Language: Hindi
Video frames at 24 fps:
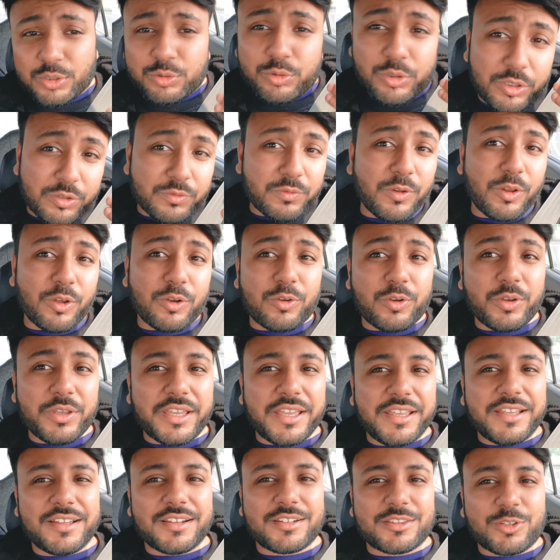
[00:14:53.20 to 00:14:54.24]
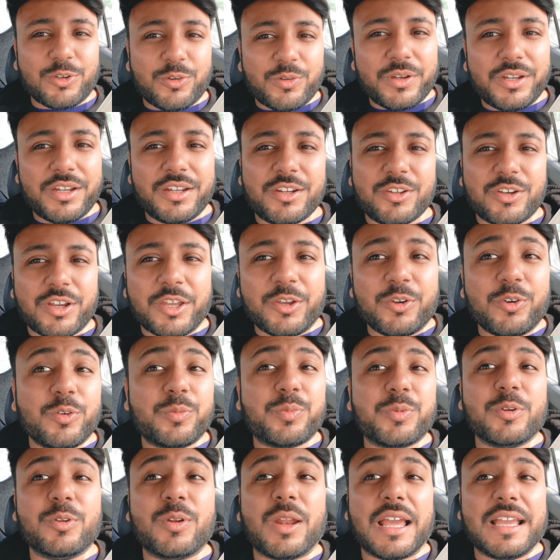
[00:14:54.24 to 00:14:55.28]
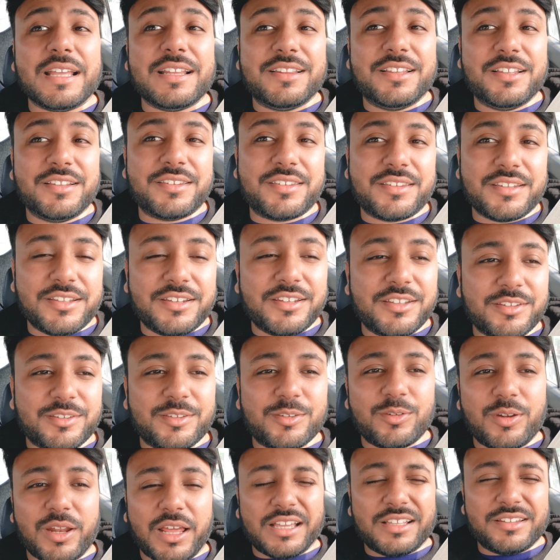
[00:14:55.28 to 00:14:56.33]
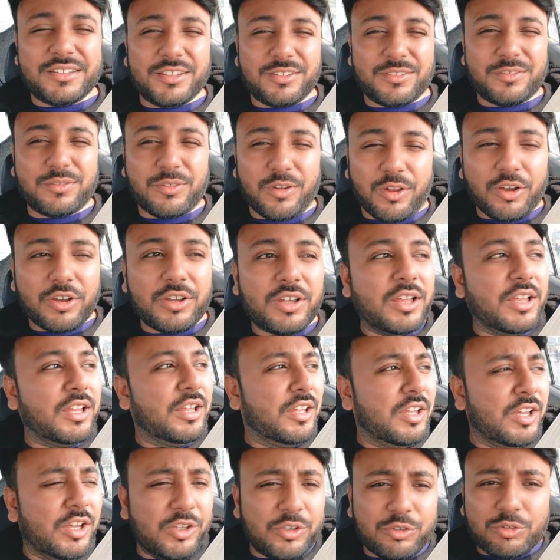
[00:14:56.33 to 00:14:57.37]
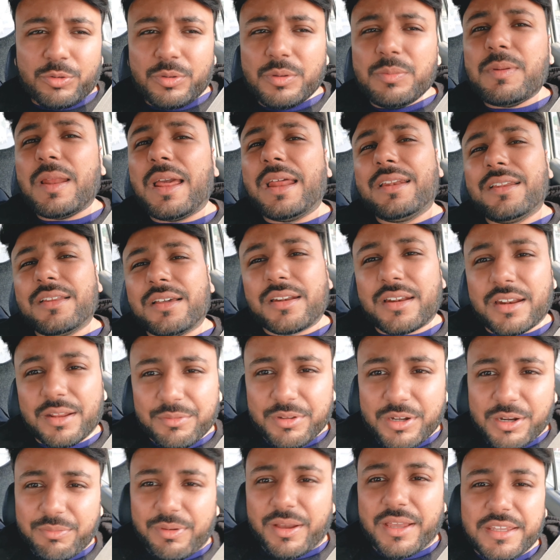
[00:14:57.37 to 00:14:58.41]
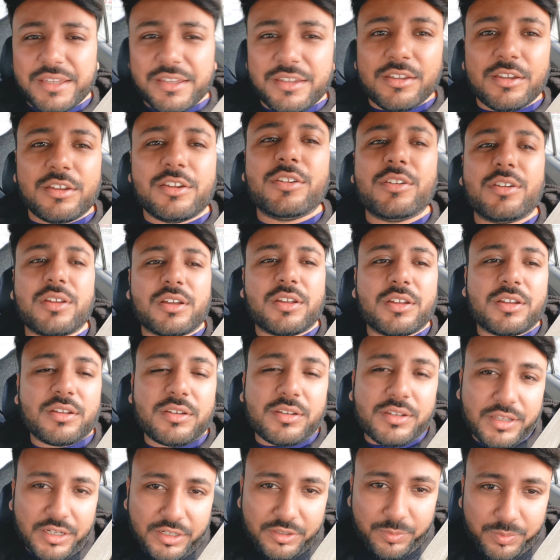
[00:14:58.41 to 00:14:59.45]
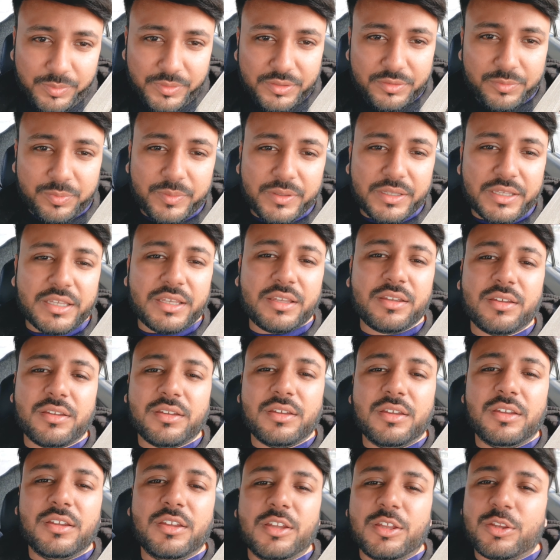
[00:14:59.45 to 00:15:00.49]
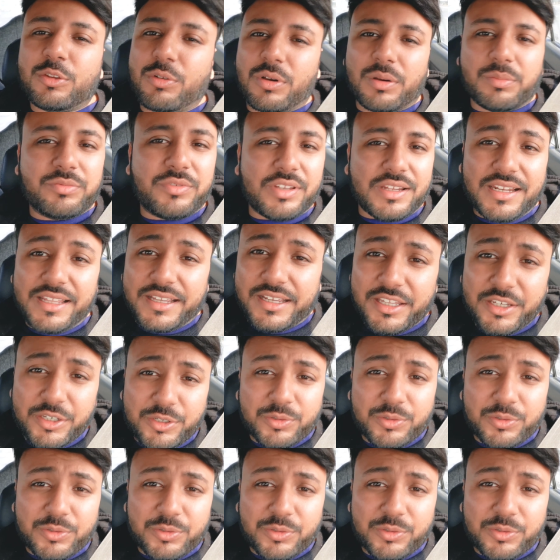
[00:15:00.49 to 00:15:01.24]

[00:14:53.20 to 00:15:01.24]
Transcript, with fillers: तो इस ब्लॉग को यहीं करता हूँ एंड आई होप यू लाइक दिस सीरीज़ यू लाइक दिस ब्लॉग जो भी प्लान कर रहा है मेरा भाई क्रिसमस पे तो हम चले गए